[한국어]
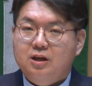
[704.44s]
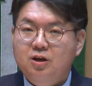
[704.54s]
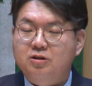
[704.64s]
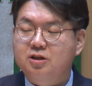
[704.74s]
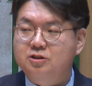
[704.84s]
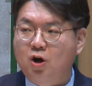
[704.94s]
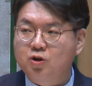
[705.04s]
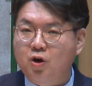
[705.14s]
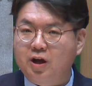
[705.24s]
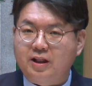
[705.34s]
이것을
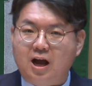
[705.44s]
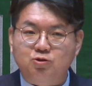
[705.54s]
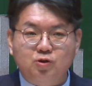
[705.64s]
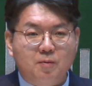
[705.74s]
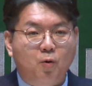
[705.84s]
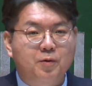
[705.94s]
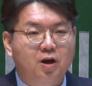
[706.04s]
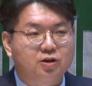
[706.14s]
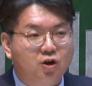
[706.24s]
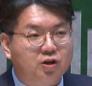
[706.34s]
성경에 나중에
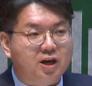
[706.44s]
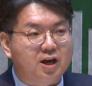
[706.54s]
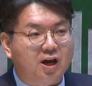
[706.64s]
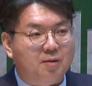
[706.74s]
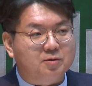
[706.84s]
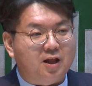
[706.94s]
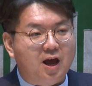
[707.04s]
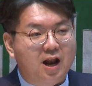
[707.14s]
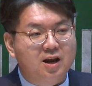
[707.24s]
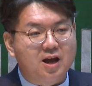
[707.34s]
보면 이렇게
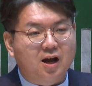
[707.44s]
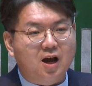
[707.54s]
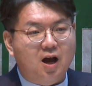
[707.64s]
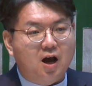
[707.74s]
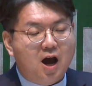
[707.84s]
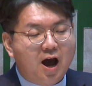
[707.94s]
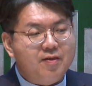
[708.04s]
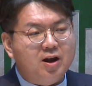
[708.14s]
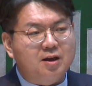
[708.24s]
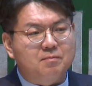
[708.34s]
이야기합니다. 엘리야가
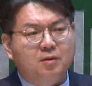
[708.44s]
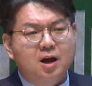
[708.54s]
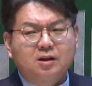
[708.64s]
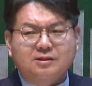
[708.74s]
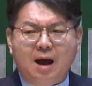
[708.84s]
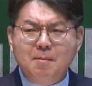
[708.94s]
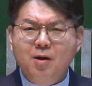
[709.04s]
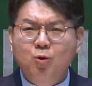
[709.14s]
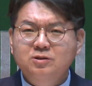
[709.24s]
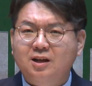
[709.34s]
하나님
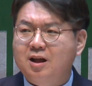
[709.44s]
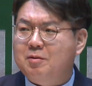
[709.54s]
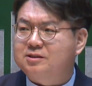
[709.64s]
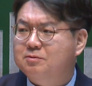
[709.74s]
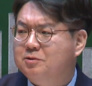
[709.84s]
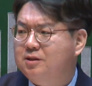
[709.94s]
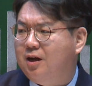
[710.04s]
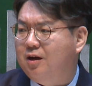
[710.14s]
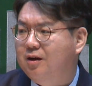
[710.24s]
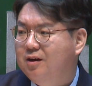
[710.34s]
나만 혼자
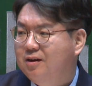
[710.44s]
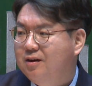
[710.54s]
남았습니다.